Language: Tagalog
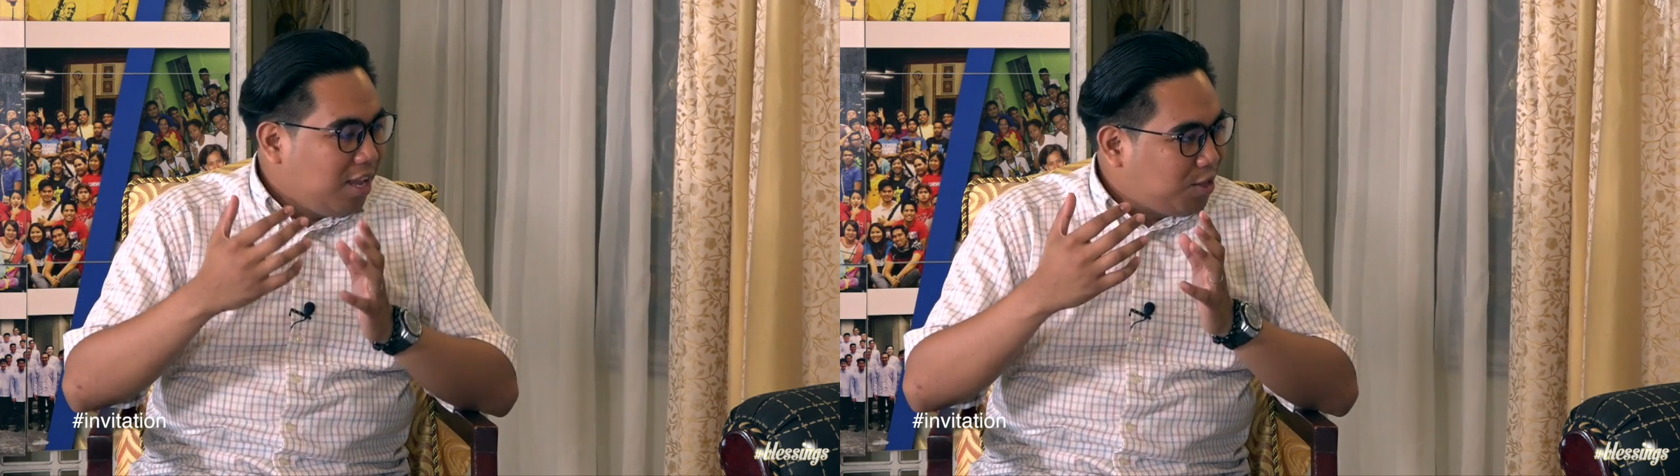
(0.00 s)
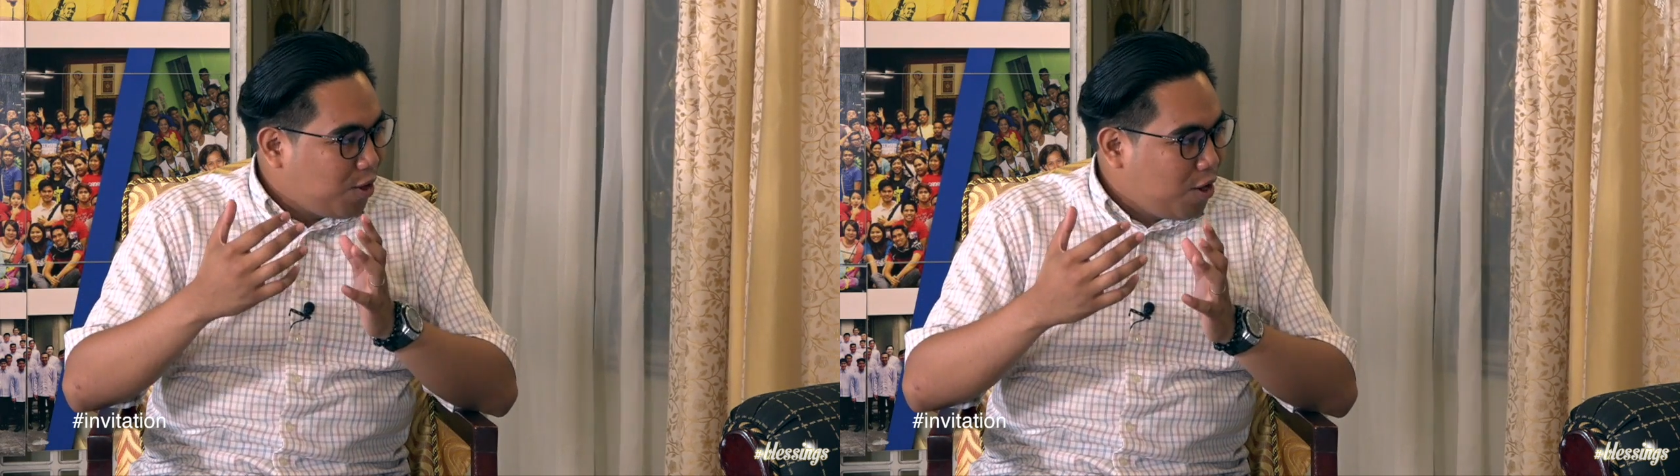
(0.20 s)

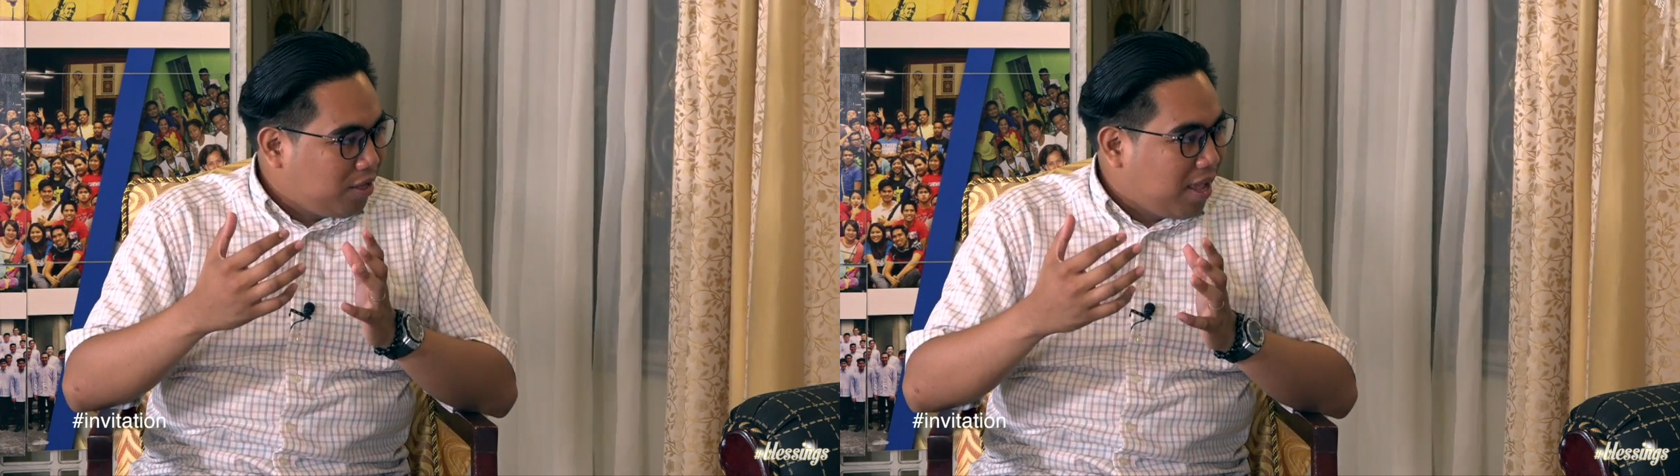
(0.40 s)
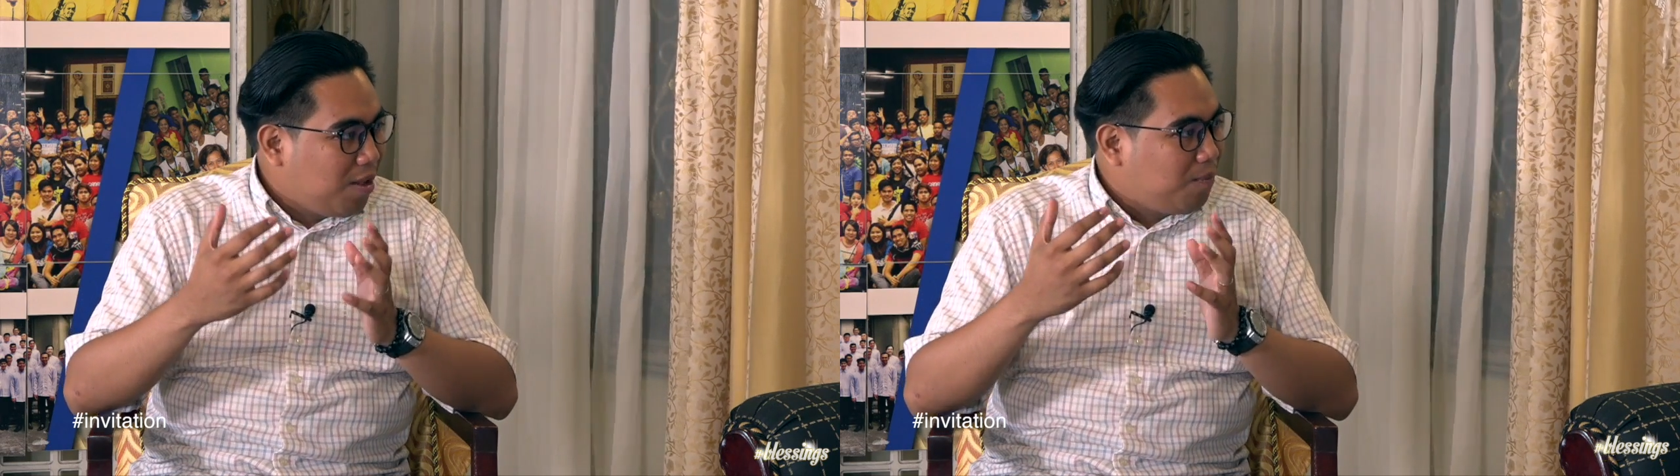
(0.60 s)

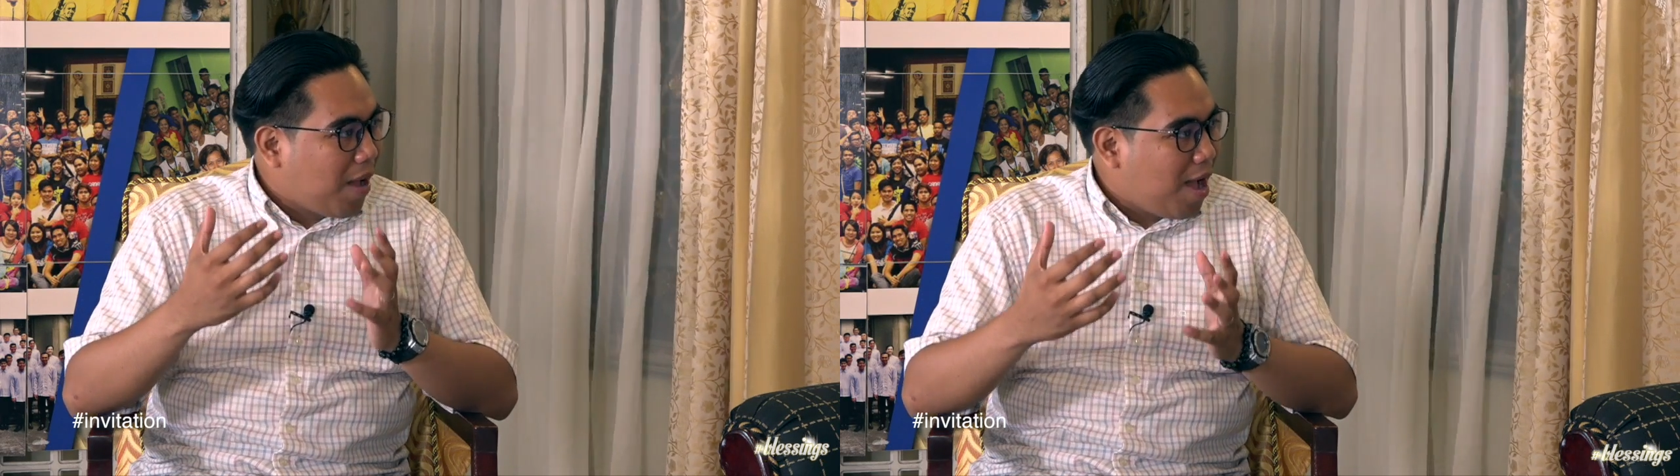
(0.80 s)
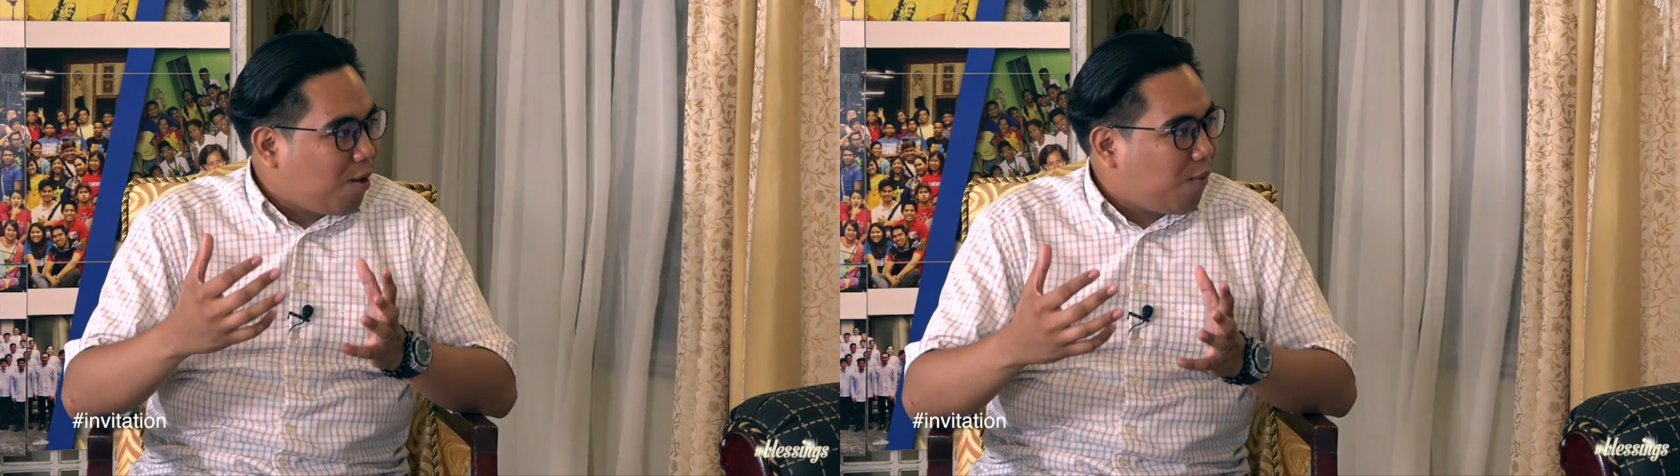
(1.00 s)
eternal
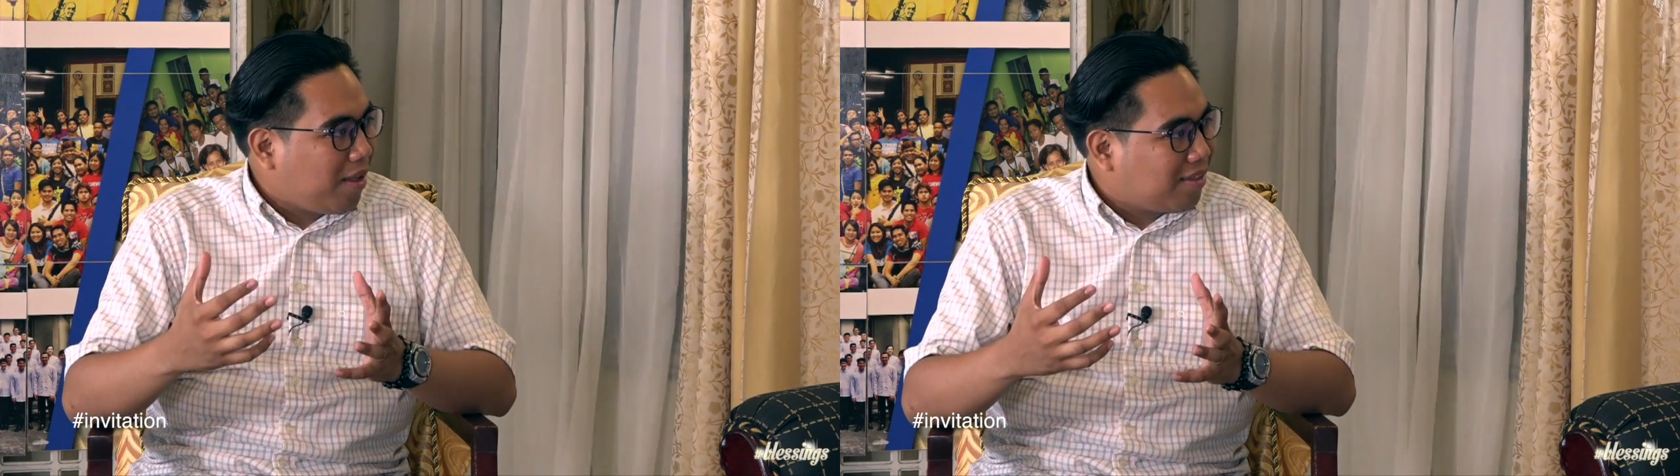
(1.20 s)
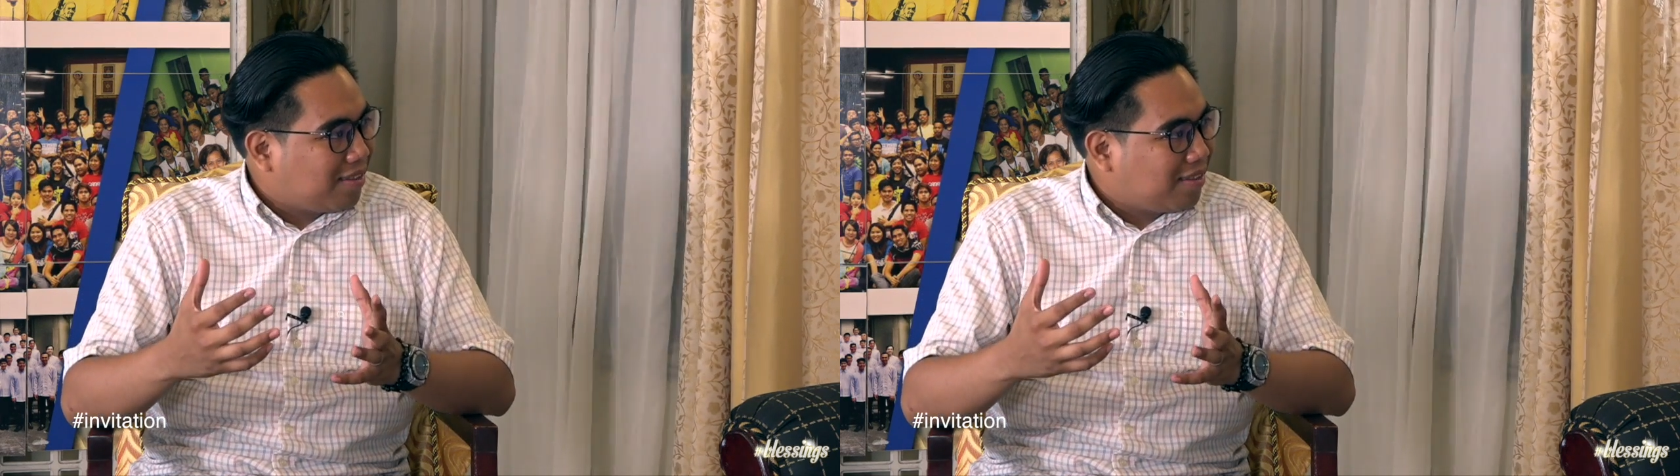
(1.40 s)
banquet,